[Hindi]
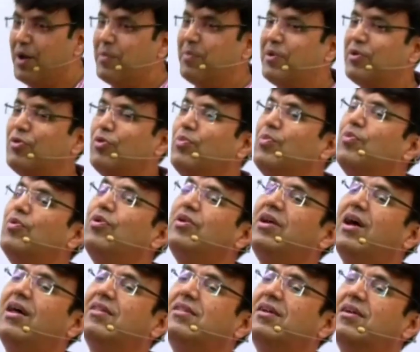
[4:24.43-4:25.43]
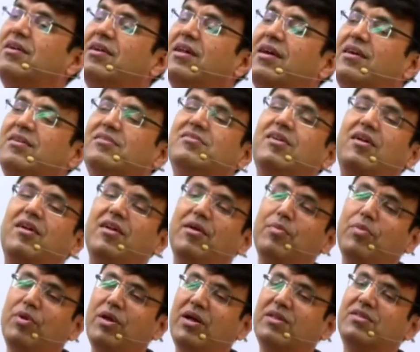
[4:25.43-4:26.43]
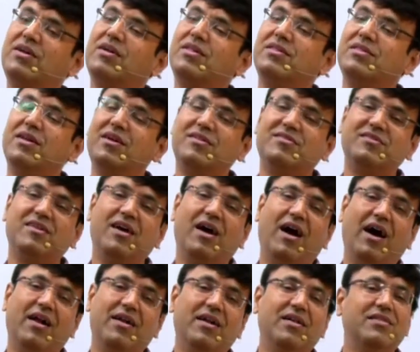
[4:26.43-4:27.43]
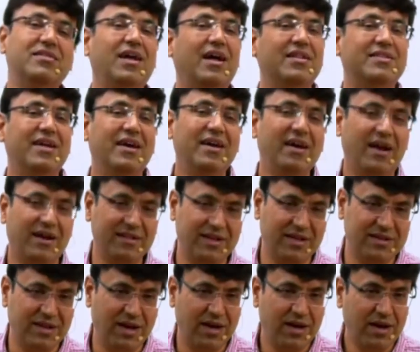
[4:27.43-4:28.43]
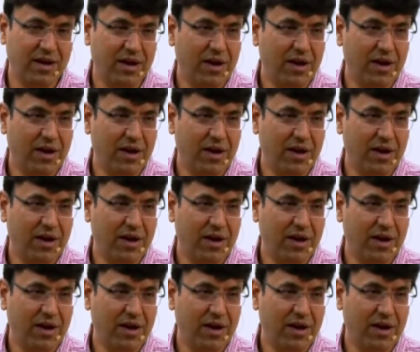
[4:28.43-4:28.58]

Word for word: पर तुमको याद रखना है कि सर ने बोला था अंदर से आनंद आता है यार दादा